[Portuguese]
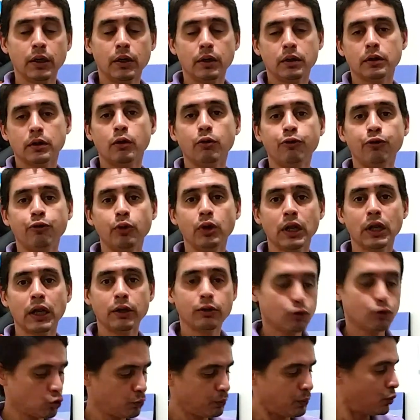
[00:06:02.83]
Então fui lá no
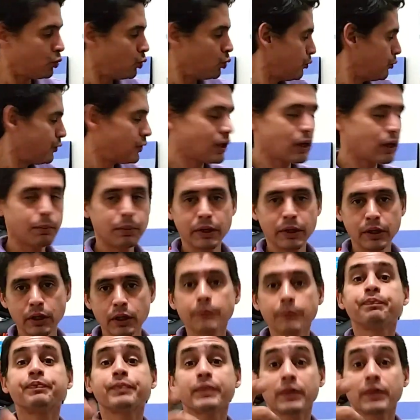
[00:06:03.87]
subwoofer, abri.